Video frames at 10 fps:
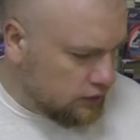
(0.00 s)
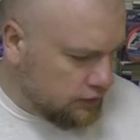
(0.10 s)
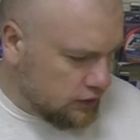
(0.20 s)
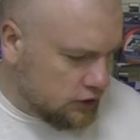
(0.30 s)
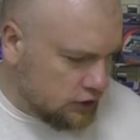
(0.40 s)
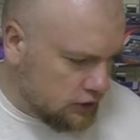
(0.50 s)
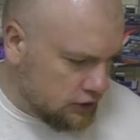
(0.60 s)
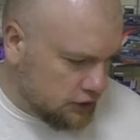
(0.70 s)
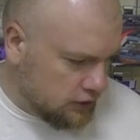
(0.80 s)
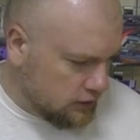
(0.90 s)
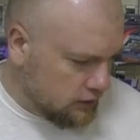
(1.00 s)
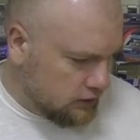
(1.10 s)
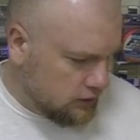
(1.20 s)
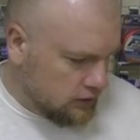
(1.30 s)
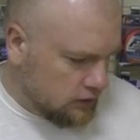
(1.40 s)
вершиночек
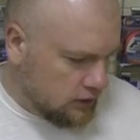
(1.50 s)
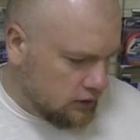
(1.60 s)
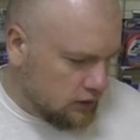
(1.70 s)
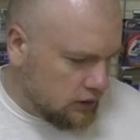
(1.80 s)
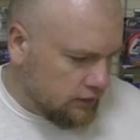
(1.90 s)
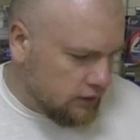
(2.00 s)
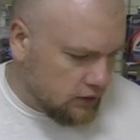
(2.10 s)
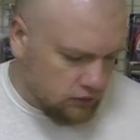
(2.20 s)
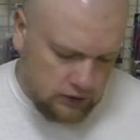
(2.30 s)
и, наверное,